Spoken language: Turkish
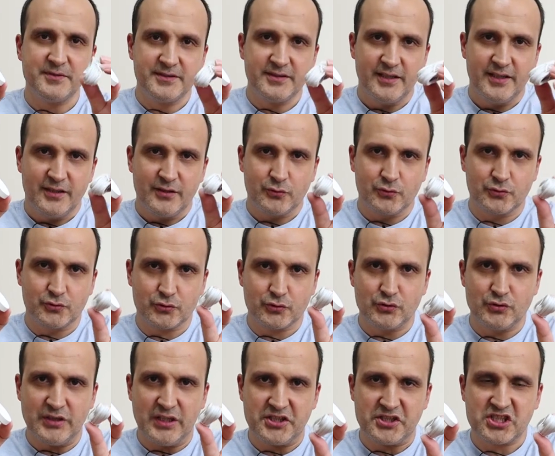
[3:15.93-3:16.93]
bir
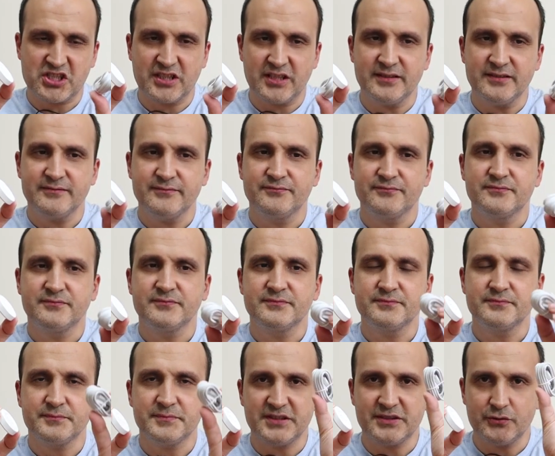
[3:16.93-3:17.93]
kutusundan çıkan
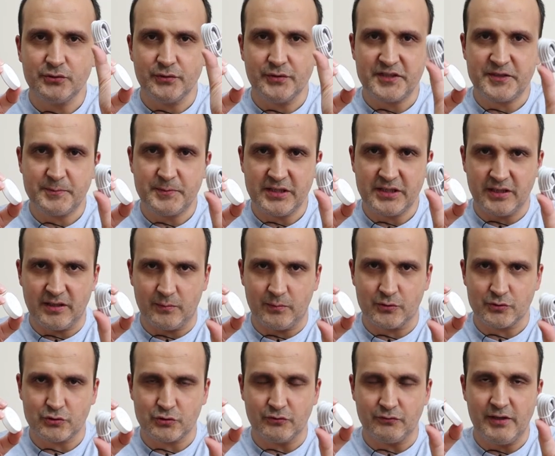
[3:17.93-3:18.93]
bir USB
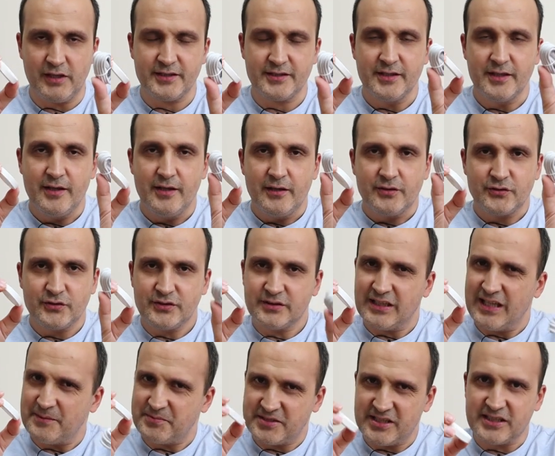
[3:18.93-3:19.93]
kablosu var.
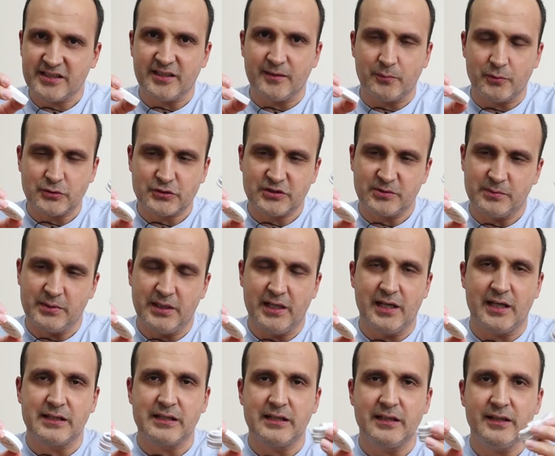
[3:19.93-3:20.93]
Type-C kablosu tabi
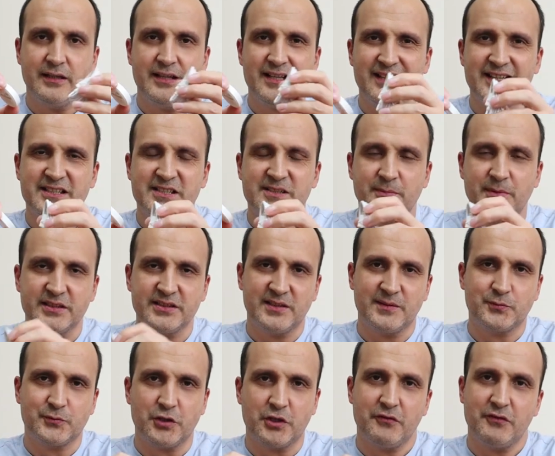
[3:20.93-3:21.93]
haliyle herhangi bir
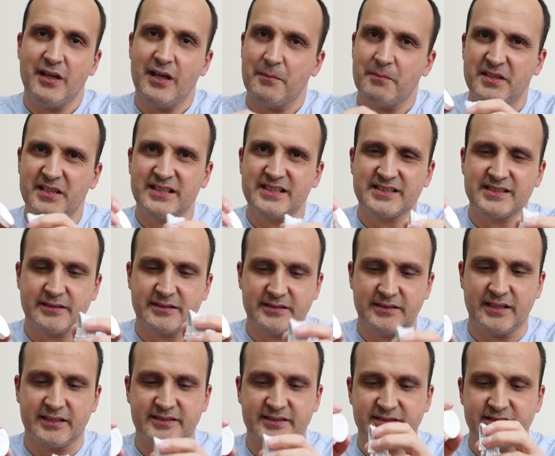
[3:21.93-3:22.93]
adaptöre veya bilgisayara
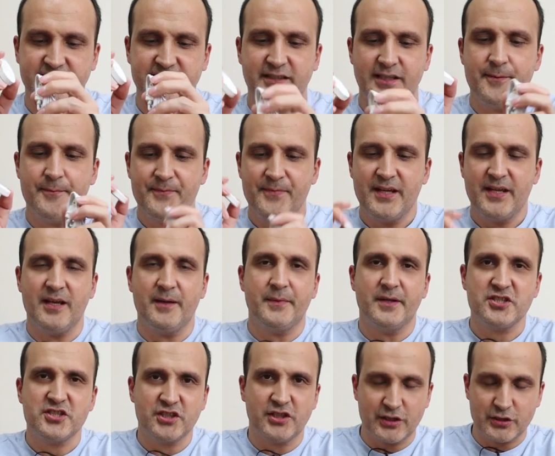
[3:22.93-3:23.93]
taktığınızda
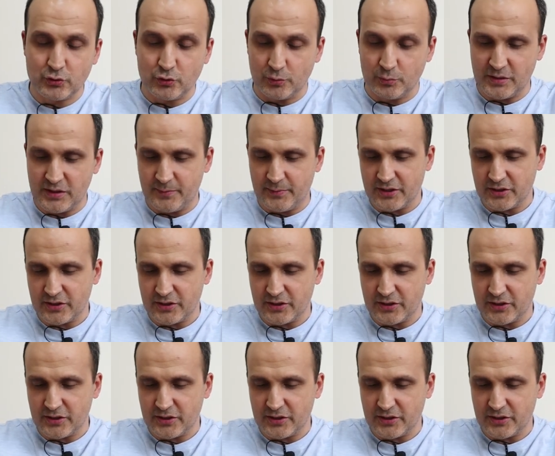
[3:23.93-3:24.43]
hemen şarj olmaya